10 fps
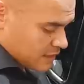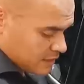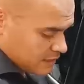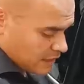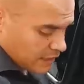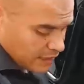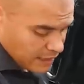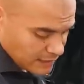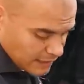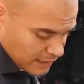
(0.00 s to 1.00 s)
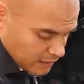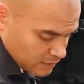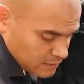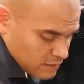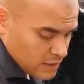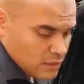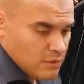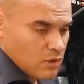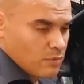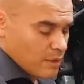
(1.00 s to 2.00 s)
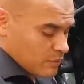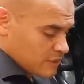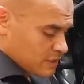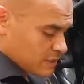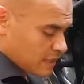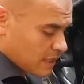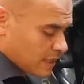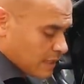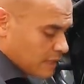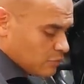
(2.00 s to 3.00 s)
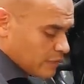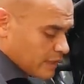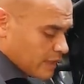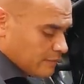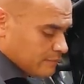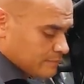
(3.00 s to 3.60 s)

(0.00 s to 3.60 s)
instalar la arandela, luego vamos a instalar la tuerca,